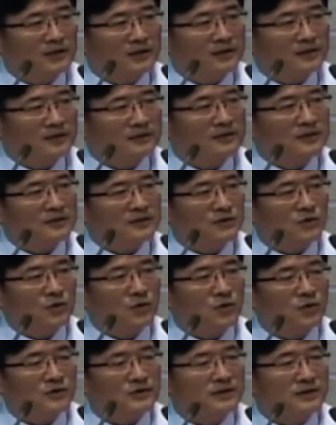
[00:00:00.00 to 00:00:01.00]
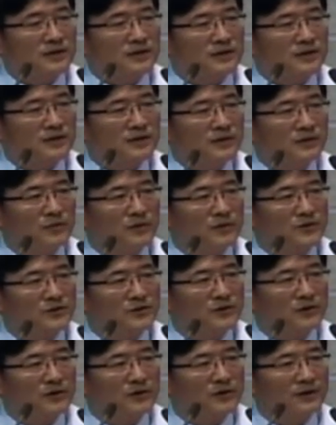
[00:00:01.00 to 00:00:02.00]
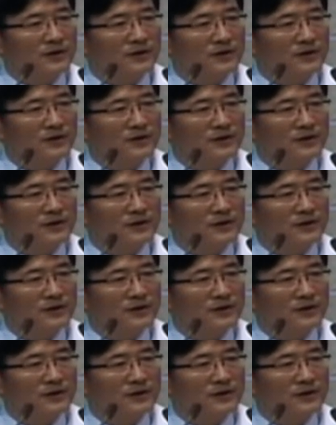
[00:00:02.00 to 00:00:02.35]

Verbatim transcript: 쓰린 속을 생각하면서